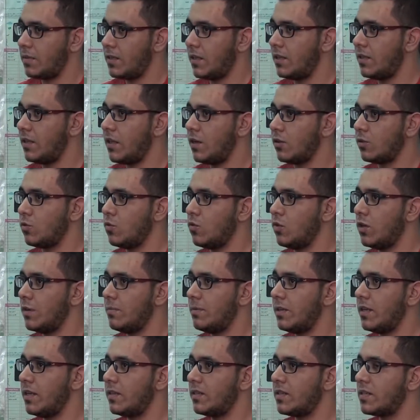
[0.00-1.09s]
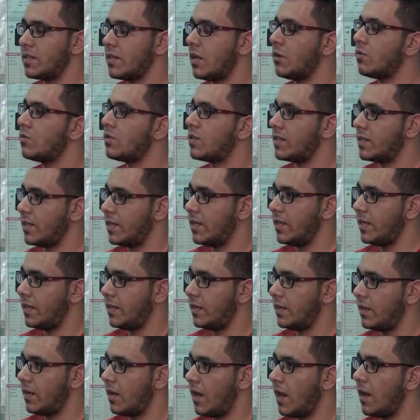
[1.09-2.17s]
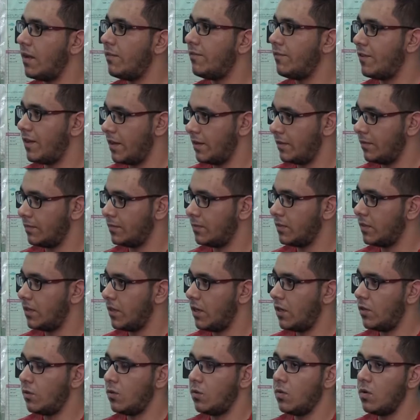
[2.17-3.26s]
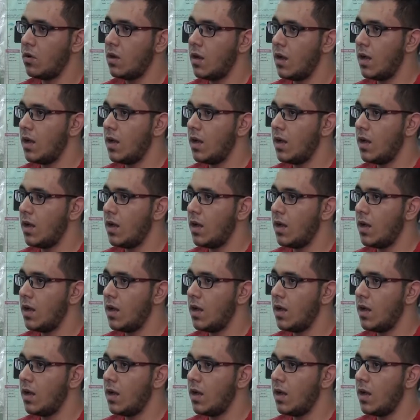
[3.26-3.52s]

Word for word: تقدر تقولي بال 99 2000 حلو